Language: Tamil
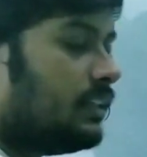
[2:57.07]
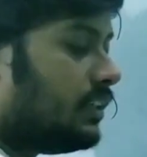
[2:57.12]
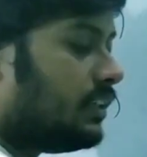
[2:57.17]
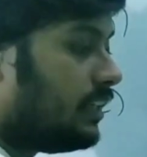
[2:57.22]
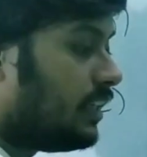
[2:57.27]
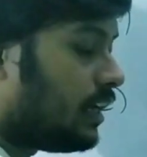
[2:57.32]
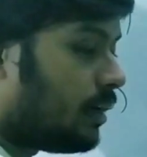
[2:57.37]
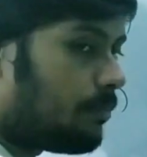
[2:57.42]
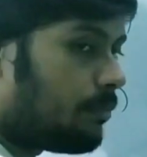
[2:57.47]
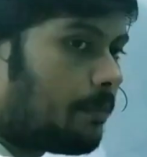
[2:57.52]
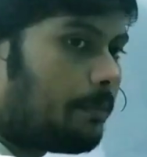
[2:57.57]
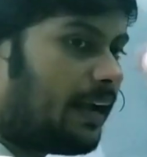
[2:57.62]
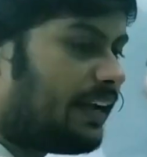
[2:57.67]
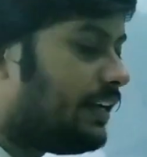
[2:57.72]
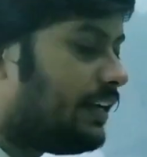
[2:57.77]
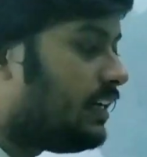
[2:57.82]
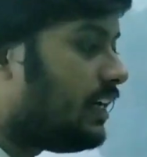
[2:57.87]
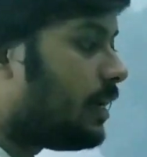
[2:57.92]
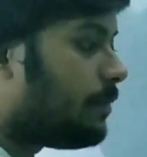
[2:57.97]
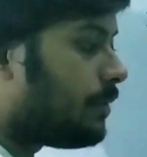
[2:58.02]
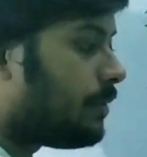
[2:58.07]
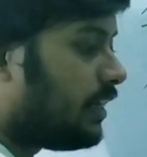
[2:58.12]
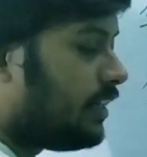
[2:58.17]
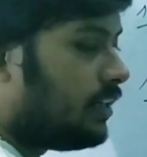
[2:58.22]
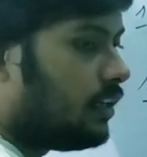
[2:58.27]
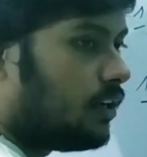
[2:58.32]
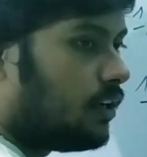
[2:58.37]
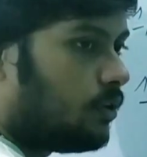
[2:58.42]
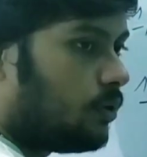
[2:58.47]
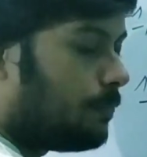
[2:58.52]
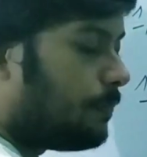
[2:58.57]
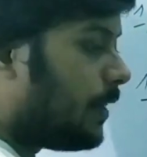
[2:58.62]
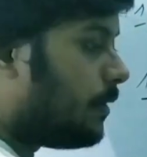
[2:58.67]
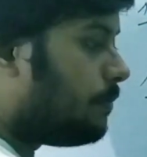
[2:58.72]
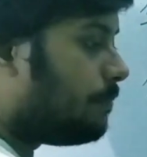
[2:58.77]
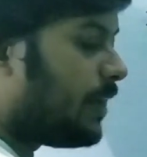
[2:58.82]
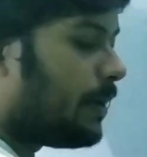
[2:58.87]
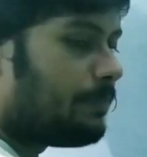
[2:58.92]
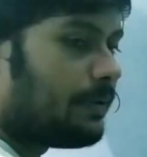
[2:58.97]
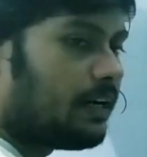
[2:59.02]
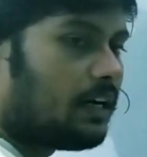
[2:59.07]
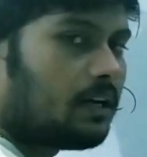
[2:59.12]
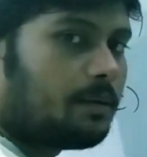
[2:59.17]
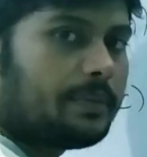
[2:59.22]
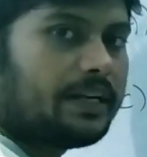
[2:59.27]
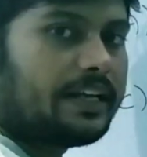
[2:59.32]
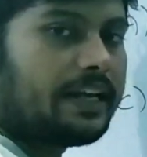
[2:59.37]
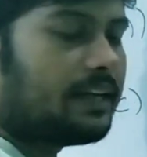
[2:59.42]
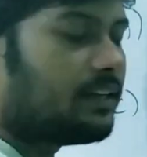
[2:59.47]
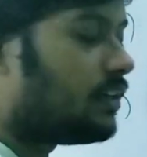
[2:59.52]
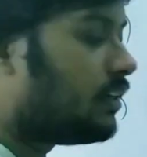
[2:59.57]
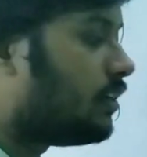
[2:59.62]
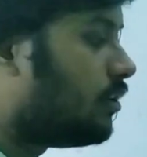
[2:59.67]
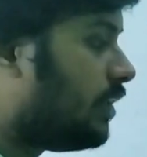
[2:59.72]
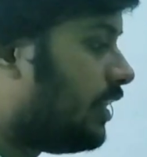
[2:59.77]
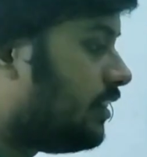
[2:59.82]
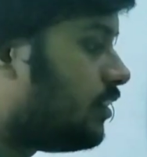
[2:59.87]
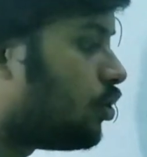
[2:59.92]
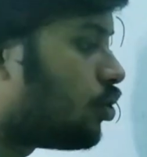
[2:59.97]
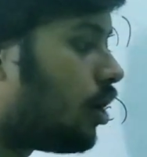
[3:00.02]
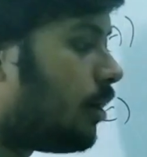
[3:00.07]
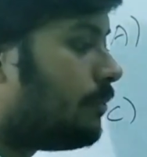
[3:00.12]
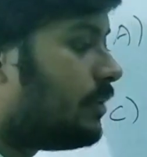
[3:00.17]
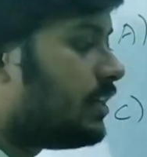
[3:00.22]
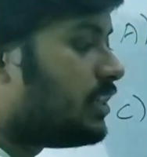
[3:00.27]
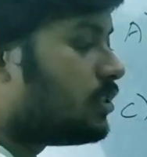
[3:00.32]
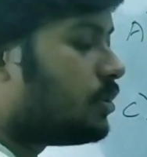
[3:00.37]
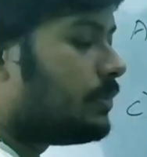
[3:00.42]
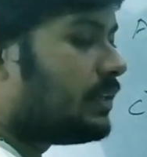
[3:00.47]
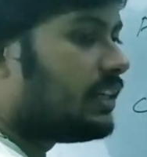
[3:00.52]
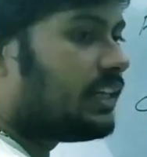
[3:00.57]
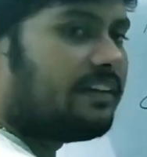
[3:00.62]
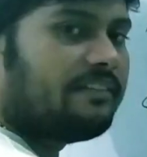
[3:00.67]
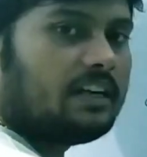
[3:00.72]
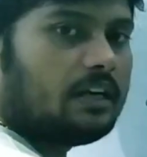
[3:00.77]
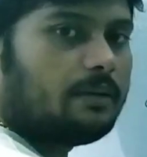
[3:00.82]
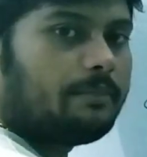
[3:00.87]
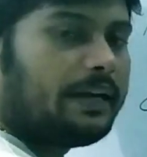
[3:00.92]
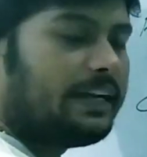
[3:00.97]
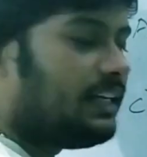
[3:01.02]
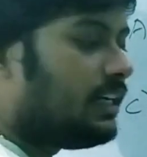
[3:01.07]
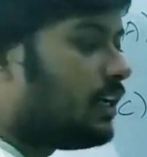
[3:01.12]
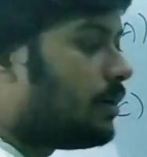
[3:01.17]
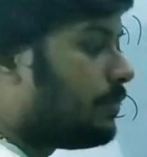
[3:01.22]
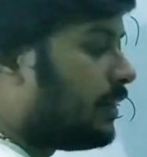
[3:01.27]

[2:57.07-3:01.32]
இதை நம்ம மைண்ட்லேயே பண்ணிடலாம் பென் பேப்பர்லாம் நம்ம எந்த காம்படிஷனுமே தேவையில்லை மைண்ட்லேயே